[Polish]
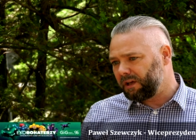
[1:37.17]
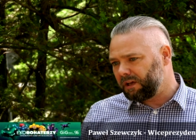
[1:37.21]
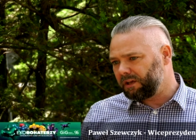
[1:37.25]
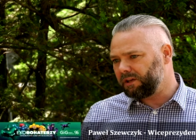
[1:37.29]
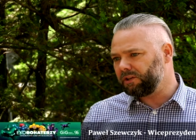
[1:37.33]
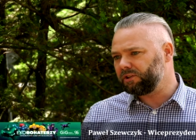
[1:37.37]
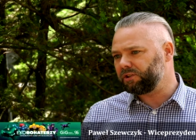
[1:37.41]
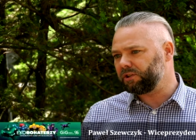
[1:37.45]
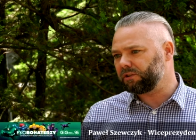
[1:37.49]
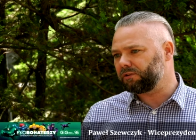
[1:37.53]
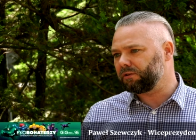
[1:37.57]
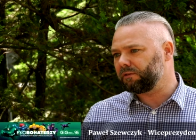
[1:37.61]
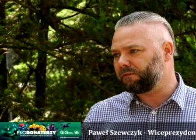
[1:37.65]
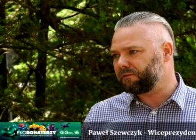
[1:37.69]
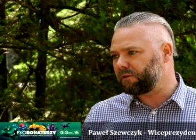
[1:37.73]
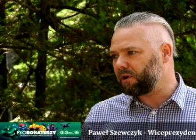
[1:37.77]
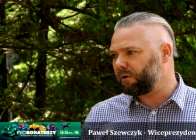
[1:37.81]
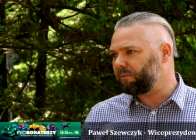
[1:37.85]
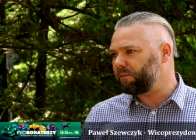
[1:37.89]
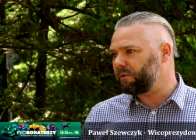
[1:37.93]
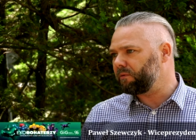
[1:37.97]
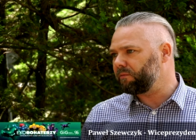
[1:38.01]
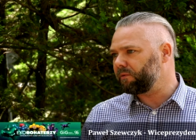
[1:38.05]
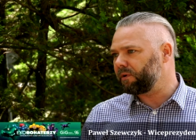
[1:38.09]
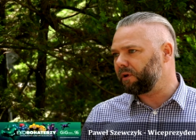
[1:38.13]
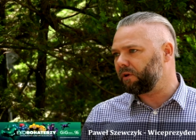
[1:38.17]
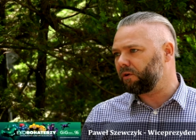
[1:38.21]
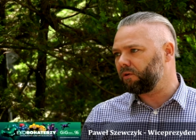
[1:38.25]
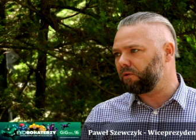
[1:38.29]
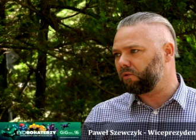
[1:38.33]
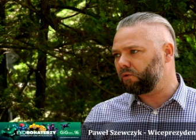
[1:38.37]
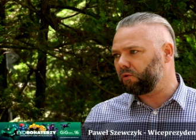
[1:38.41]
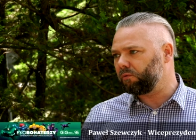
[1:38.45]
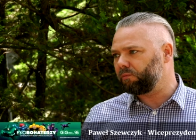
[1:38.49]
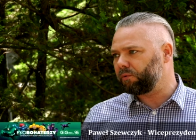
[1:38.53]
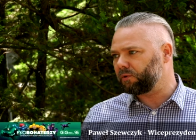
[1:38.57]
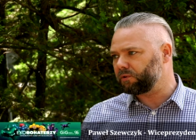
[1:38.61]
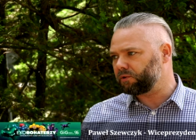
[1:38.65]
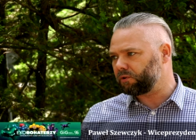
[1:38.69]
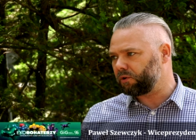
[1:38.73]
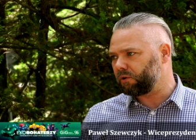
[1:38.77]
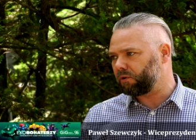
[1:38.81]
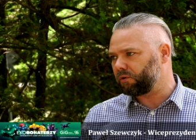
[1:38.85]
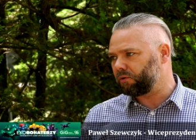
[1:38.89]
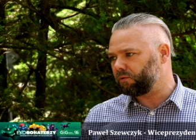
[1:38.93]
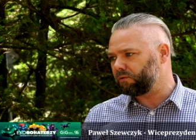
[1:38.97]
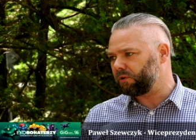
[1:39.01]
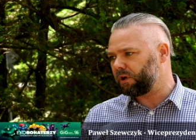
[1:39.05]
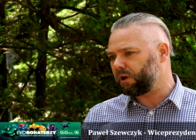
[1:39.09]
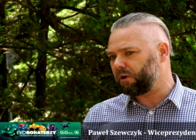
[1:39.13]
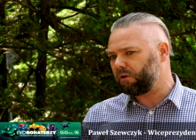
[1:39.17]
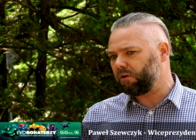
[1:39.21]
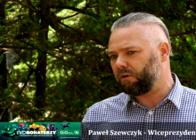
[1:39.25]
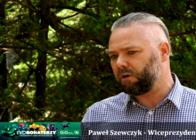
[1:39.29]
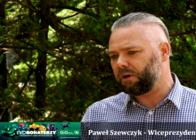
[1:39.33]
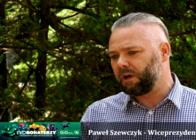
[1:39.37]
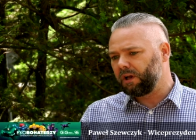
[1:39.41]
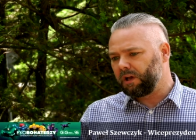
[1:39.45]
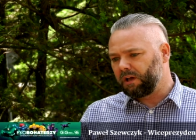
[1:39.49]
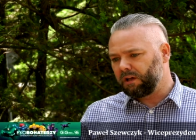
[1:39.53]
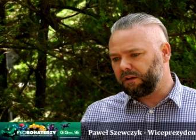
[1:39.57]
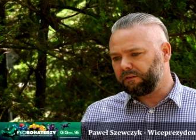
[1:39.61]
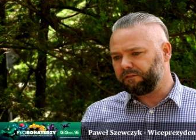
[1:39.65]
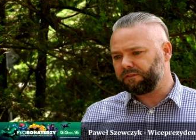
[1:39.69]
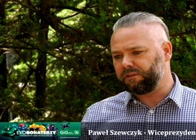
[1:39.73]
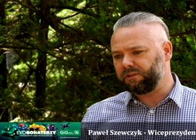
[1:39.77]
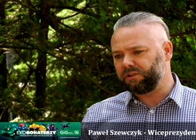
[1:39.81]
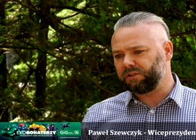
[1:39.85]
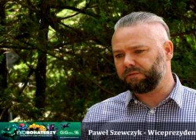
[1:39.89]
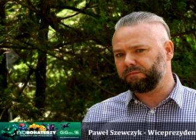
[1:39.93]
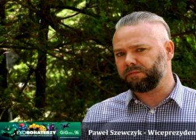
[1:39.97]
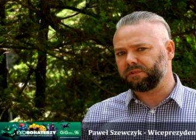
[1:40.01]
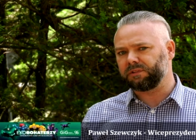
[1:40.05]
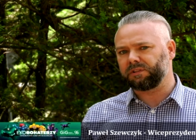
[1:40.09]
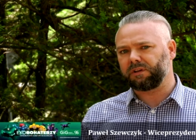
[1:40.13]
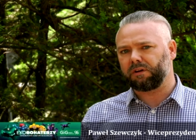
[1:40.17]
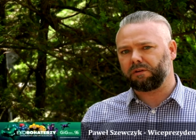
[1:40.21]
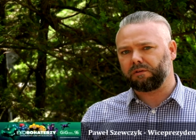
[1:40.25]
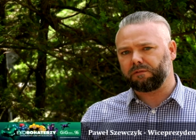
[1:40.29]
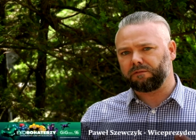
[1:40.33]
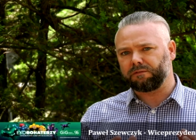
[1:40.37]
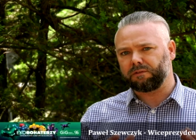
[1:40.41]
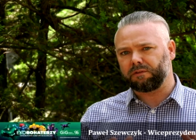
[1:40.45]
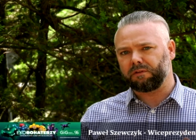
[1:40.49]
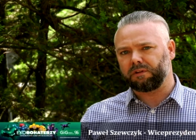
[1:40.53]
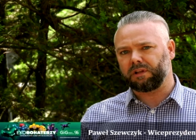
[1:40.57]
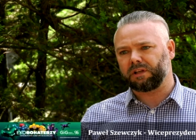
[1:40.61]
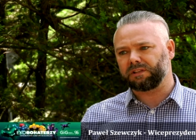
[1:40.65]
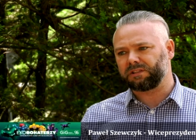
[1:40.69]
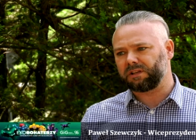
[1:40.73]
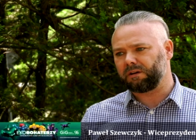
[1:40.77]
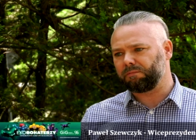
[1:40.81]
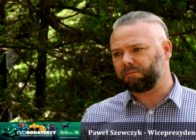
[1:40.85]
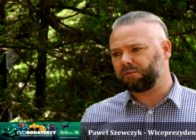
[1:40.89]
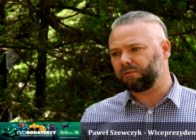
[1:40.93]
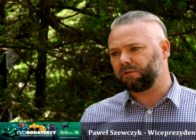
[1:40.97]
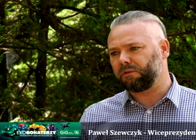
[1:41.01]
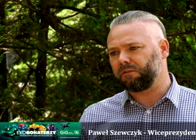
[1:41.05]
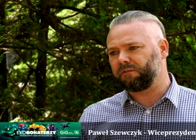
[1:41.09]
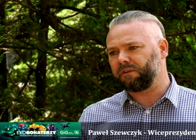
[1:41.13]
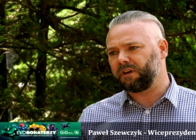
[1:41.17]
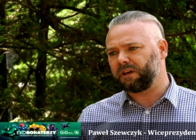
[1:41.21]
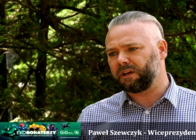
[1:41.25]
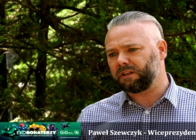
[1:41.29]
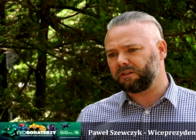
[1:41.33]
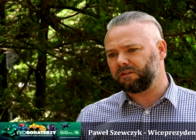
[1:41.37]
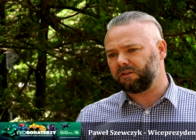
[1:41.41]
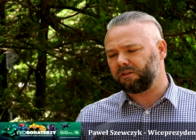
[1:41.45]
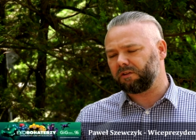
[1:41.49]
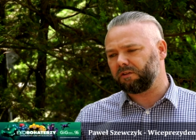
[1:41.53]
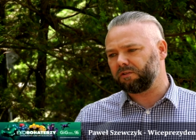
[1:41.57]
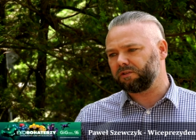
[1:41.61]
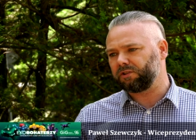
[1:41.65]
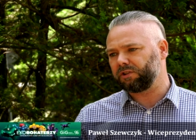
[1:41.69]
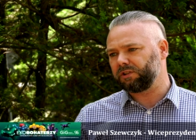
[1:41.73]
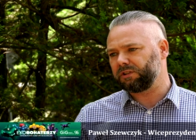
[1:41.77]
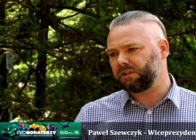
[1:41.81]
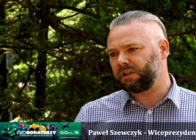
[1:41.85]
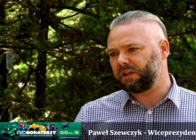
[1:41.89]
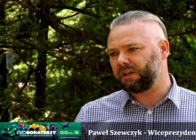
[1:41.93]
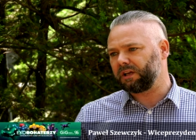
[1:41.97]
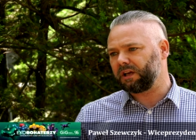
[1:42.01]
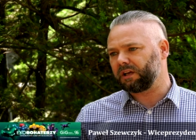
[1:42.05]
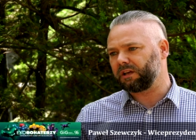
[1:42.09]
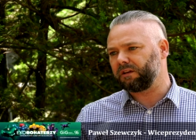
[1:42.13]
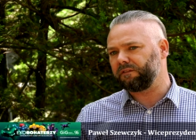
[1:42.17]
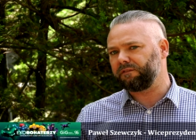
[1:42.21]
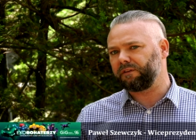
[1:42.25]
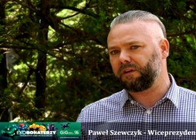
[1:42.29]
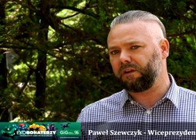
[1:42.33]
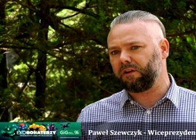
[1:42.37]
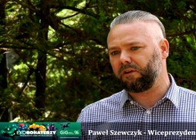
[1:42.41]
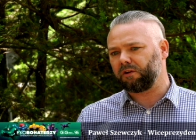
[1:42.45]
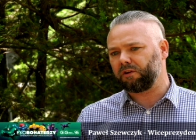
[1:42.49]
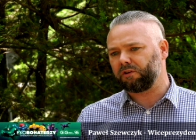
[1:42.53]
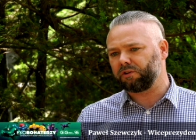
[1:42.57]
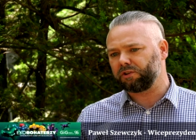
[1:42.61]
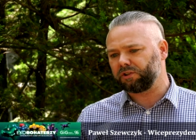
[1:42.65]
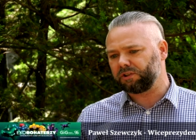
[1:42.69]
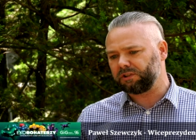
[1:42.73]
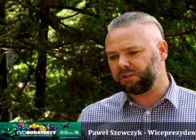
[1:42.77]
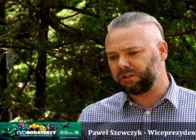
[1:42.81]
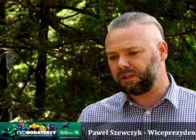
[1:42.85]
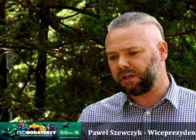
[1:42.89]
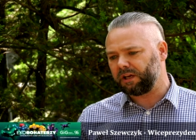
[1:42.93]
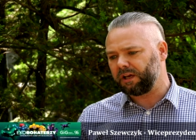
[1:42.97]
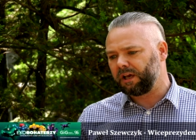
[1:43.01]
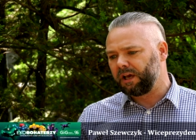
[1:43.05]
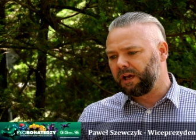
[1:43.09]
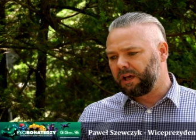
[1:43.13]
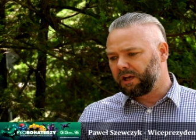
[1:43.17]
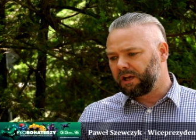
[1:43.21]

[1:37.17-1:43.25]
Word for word: Idzie to w dobrym kierunku, bo z roku na rok widzimy zarówno na zabudowie jednorodzinnej, jak i wielorodzinnej,